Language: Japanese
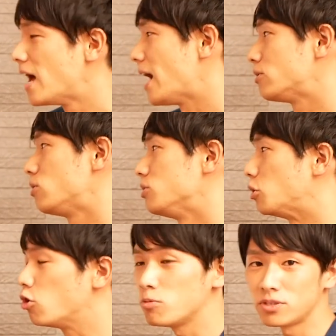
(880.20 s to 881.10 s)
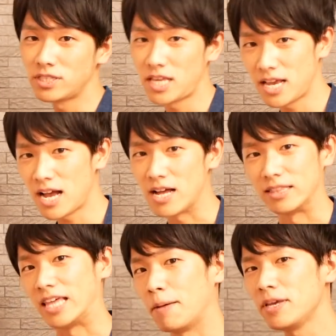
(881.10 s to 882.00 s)
あの、動物性
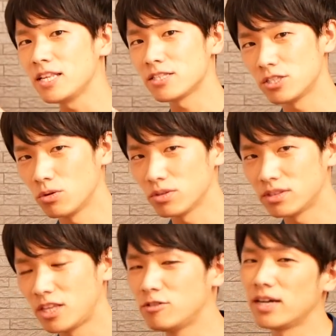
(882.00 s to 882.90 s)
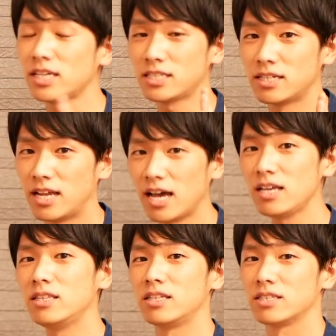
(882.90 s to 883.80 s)
がダメですよっていうわけじゃな
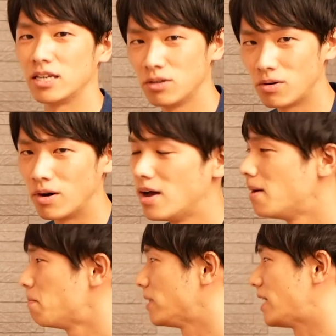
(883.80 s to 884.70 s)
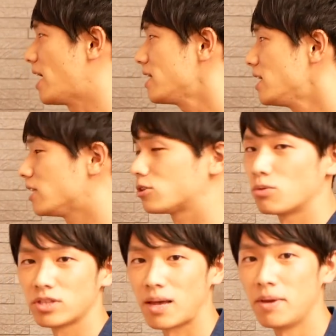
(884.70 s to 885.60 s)
いんですけど、まあ、ダイエット
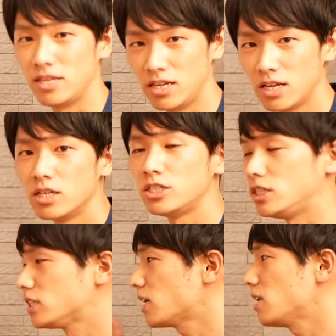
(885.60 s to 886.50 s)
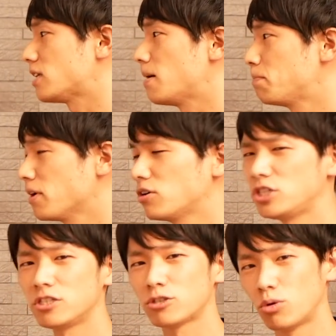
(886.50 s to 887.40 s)
のためにしっかりタンパク
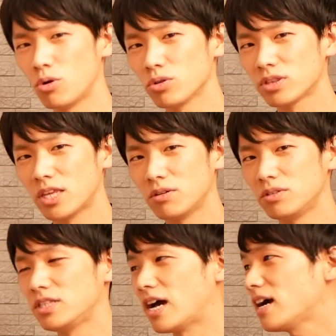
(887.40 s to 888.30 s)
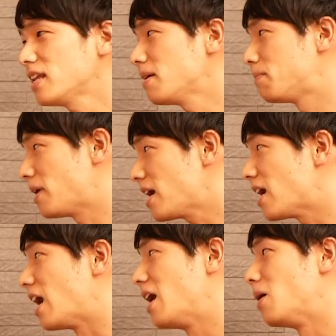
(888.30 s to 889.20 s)
質取ろうっていうんであれ
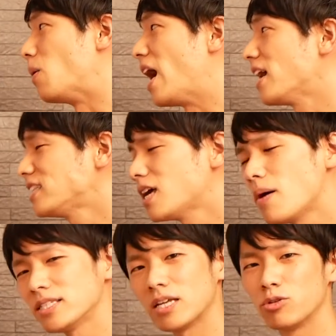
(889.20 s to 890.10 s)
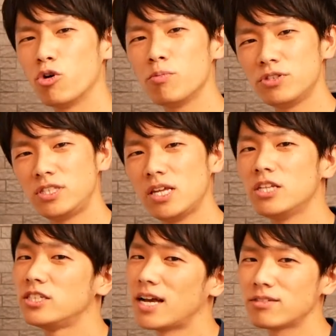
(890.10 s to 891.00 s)
ば、わざわざ動物性に
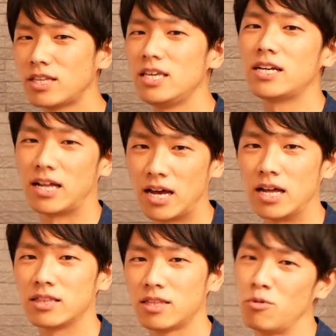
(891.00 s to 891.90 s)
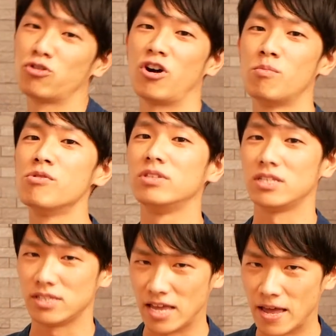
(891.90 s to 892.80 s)
しなくていいかなって僕は思うんで
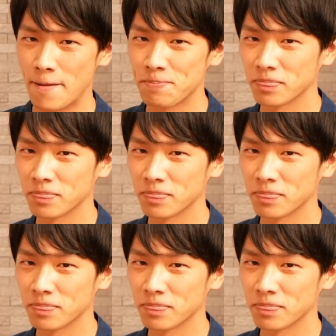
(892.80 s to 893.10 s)
すね。